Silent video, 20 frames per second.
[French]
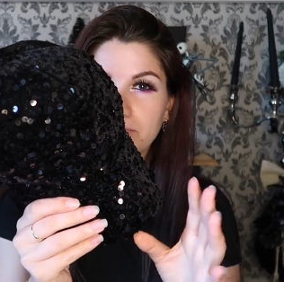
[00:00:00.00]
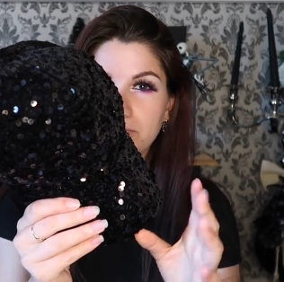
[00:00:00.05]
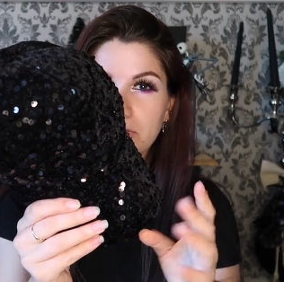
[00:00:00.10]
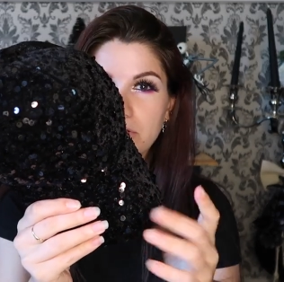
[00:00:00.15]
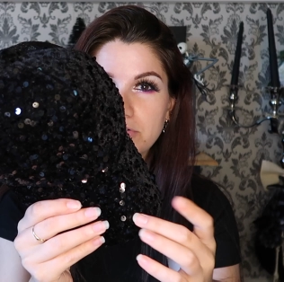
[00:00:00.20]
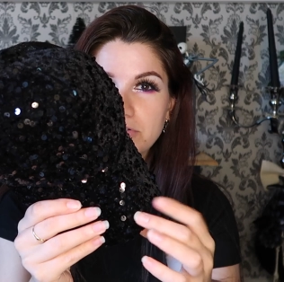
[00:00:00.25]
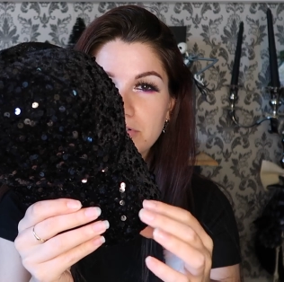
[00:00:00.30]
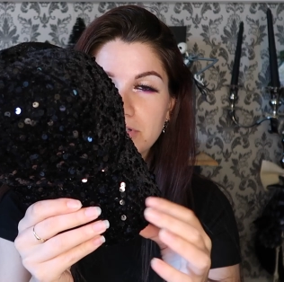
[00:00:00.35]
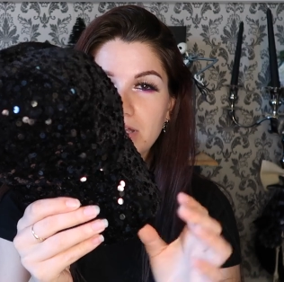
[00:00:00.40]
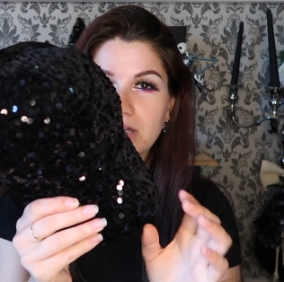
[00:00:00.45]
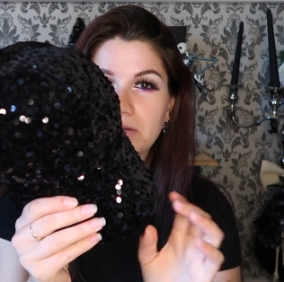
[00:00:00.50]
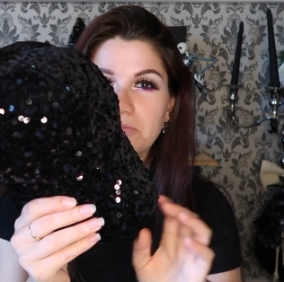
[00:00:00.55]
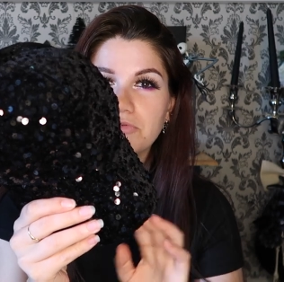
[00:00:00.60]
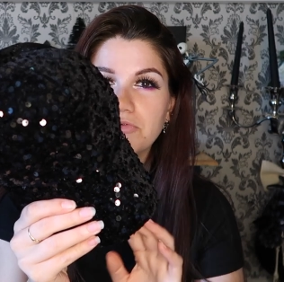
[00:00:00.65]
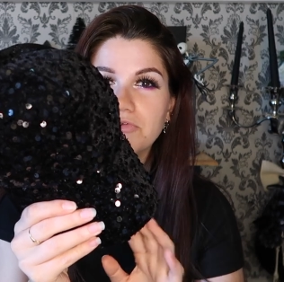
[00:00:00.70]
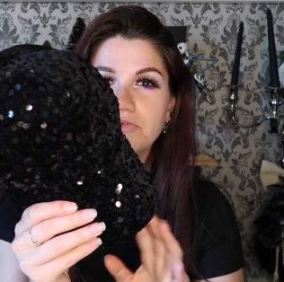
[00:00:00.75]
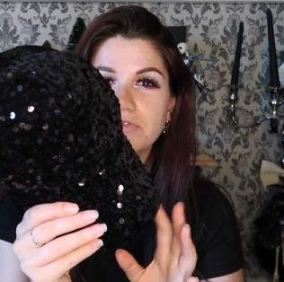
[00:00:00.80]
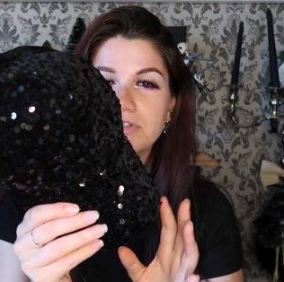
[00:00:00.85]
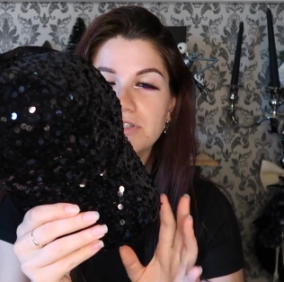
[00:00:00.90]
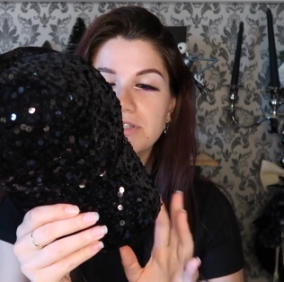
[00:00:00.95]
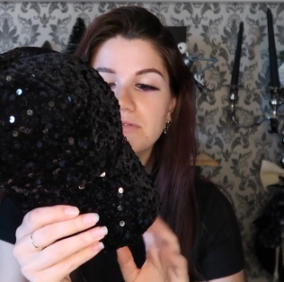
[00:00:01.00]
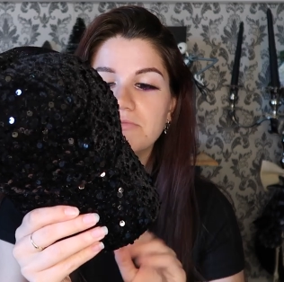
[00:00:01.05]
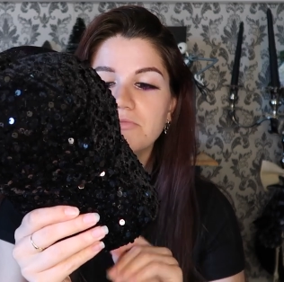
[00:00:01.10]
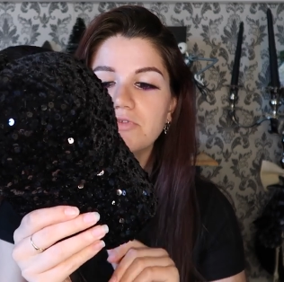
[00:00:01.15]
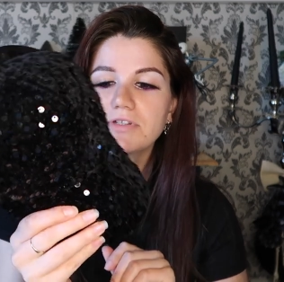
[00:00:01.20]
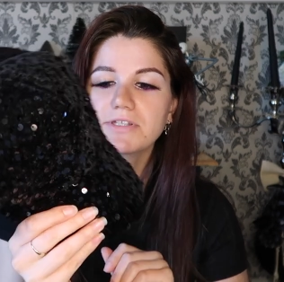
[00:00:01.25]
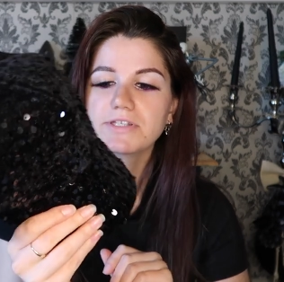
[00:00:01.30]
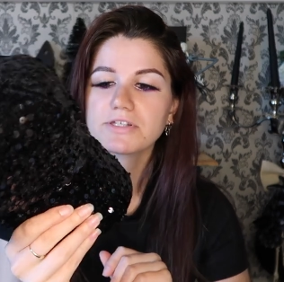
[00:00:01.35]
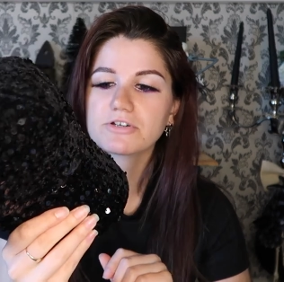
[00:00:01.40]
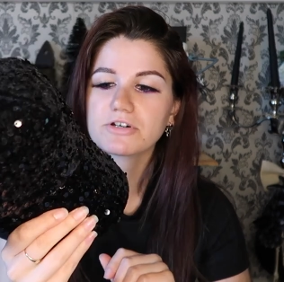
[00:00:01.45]
en sequin un peu style
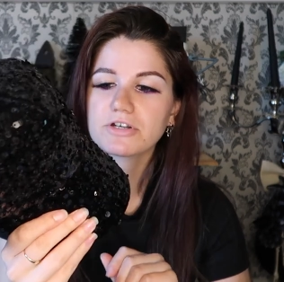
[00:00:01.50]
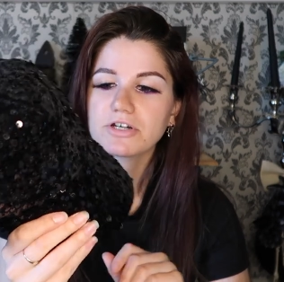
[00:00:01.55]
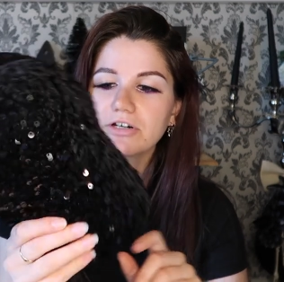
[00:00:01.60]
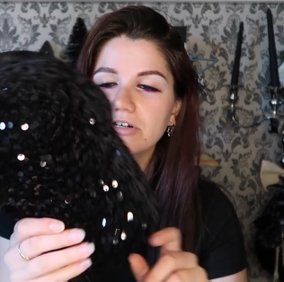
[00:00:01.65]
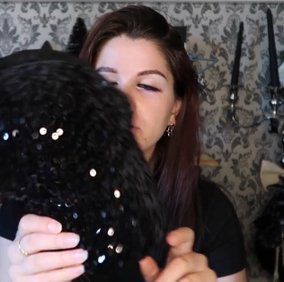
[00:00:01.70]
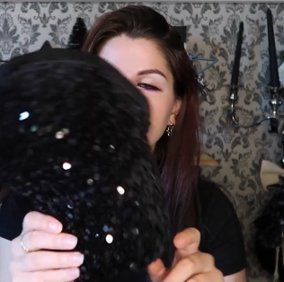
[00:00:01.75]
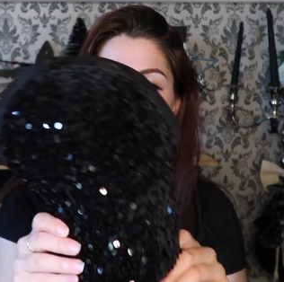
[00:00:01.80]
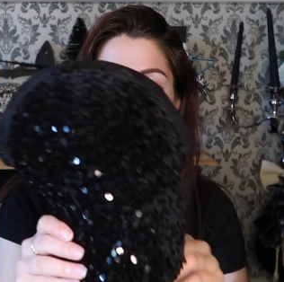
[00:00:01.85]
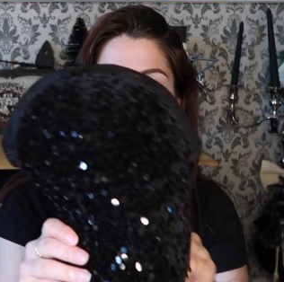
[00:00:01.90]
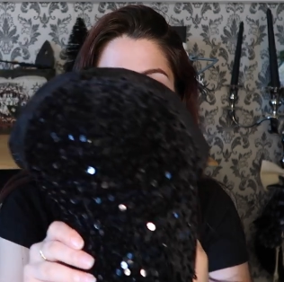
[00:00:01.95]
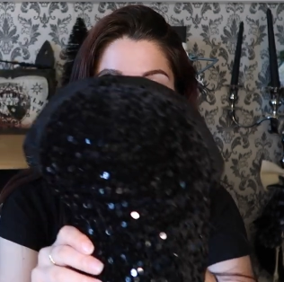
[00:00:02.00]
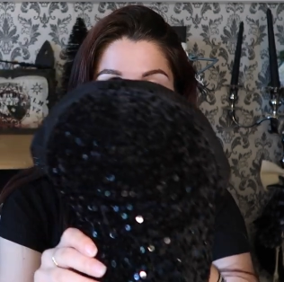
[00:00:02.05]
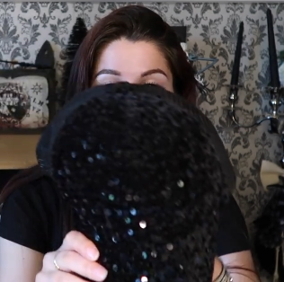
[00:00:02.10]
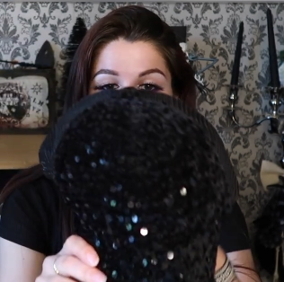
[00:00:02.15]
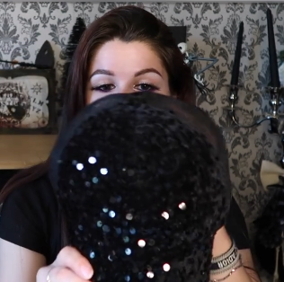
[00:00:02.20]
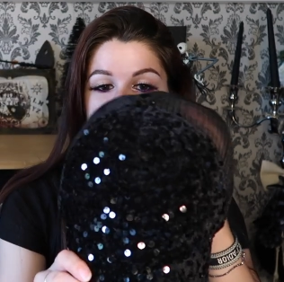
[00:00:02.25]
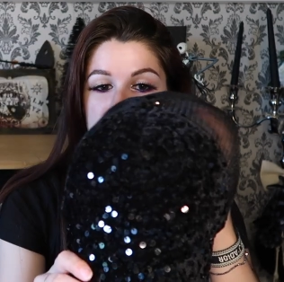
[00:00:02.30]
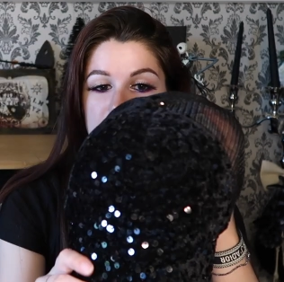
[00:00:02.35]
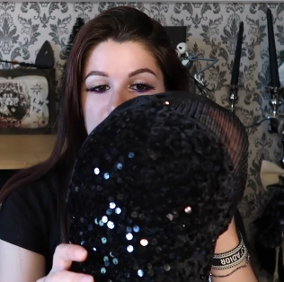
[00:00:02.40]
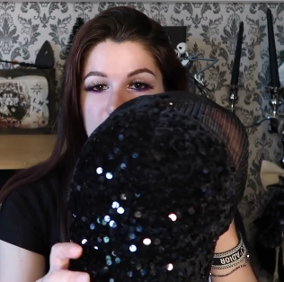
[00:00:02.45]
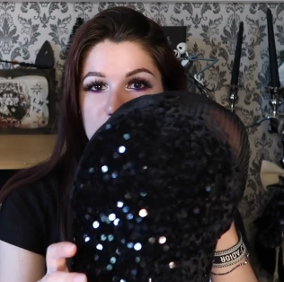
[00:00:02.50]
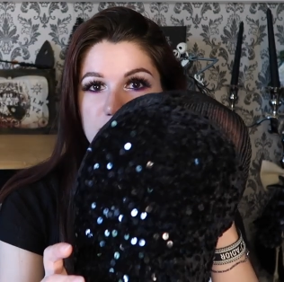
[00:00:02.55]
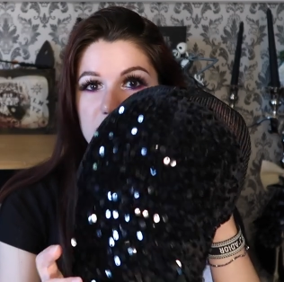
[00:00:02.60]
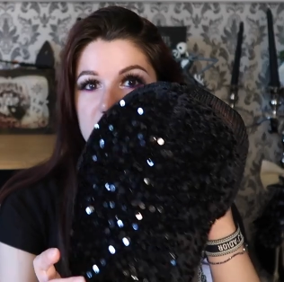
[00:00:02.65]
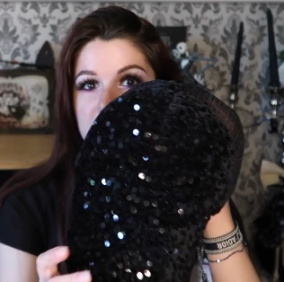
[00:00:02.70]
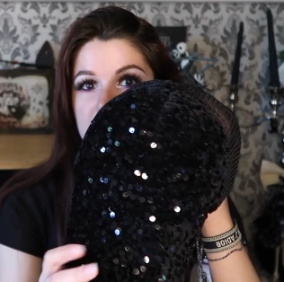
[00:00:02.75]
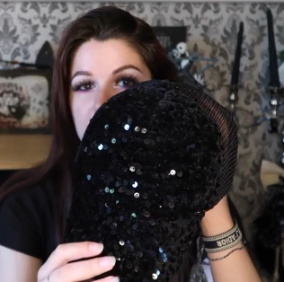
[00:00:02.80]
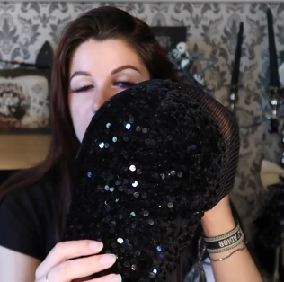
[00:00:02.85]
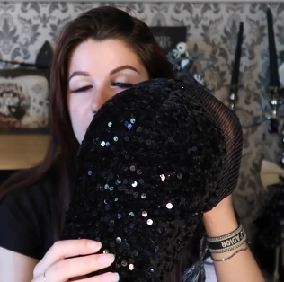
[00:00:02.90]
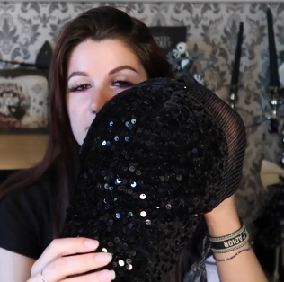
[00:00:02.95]
multicolore et
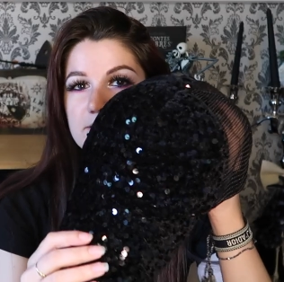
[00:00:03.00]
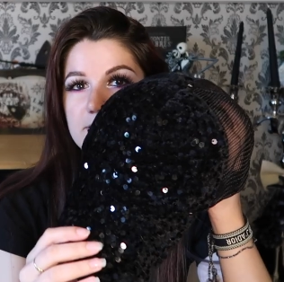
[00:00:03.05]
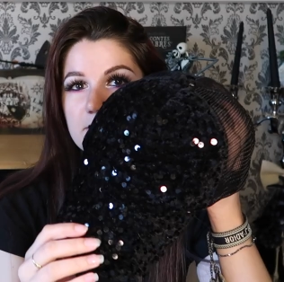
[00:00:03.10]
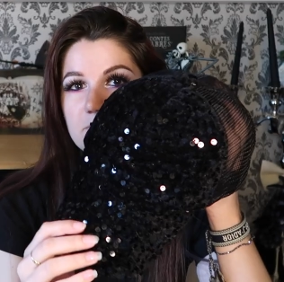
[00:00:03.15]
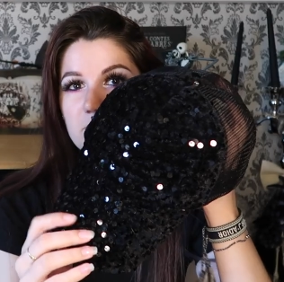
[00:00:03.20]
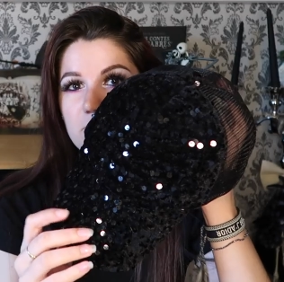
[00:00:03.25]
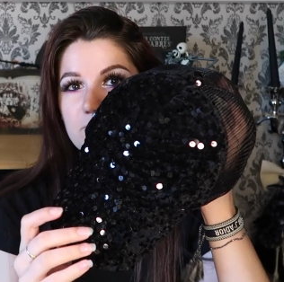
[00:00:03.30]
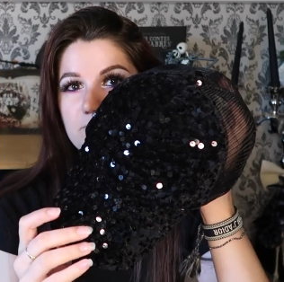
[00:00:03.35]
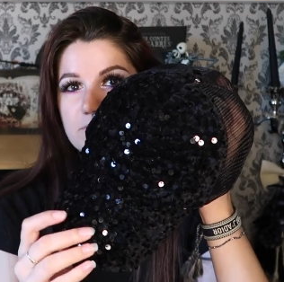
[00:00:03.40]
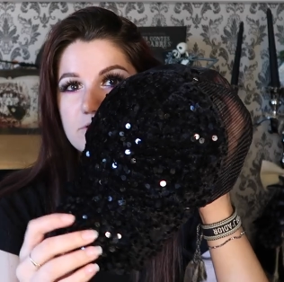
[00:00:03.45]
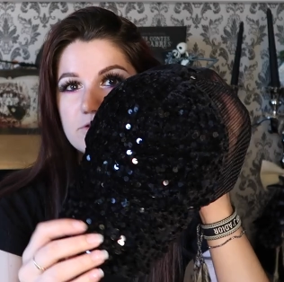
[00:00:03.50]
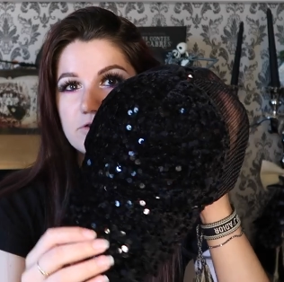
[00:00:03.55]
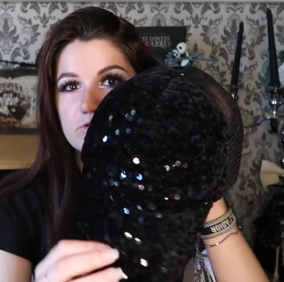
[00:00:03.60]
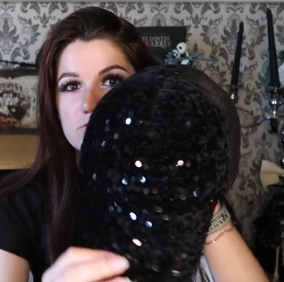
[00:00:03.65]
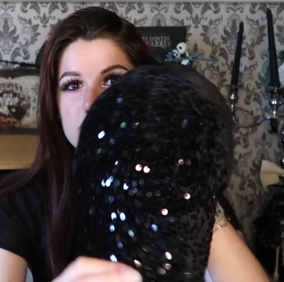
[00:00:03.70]
franchement j'avais été tellement fan que